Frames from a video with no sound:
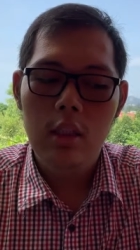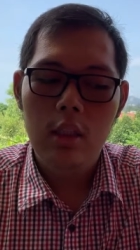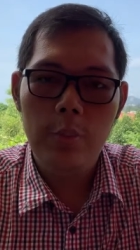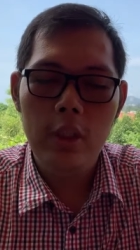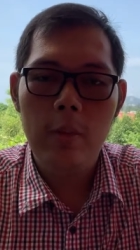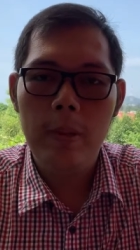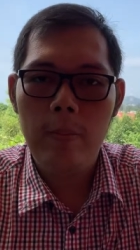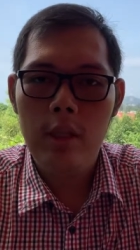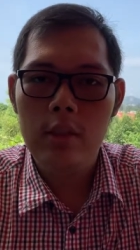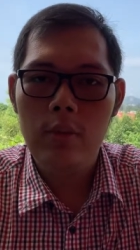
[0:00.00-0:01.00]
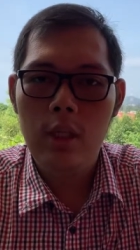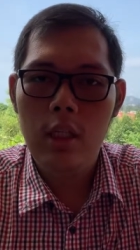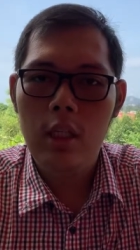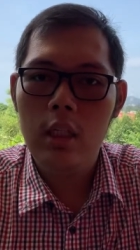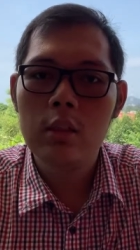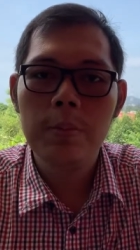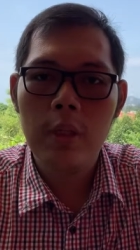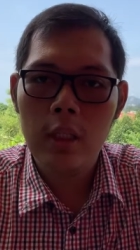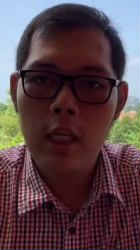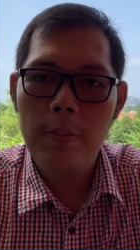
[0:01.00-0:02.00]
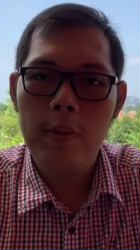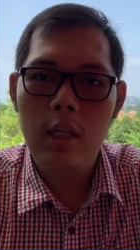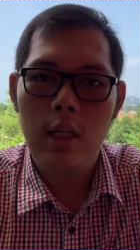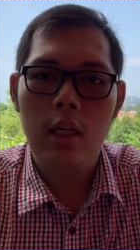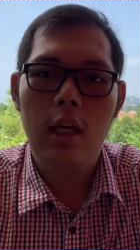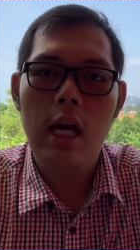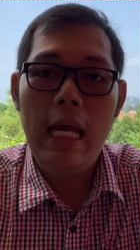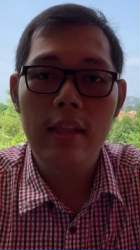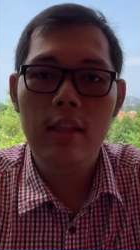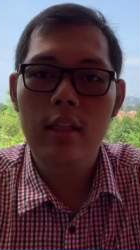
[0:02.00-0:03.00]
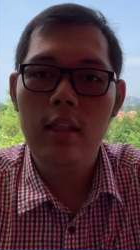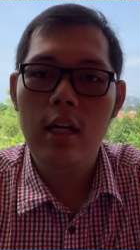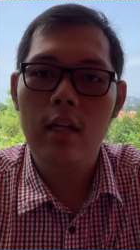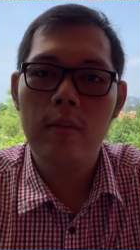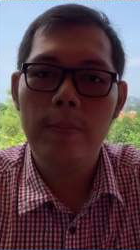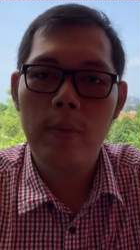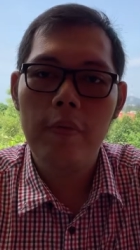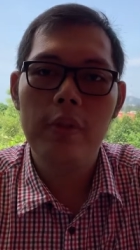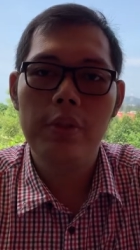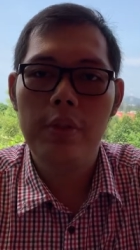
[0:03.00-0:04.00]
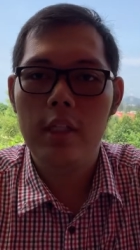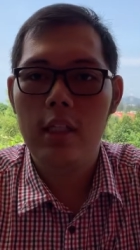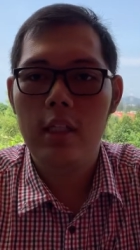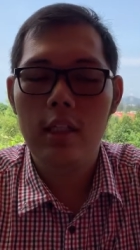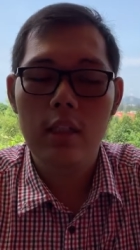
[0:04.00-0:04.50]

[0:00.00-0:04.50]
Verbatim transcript: Topik ke-14 itu ada seperti apa IT yang profesional.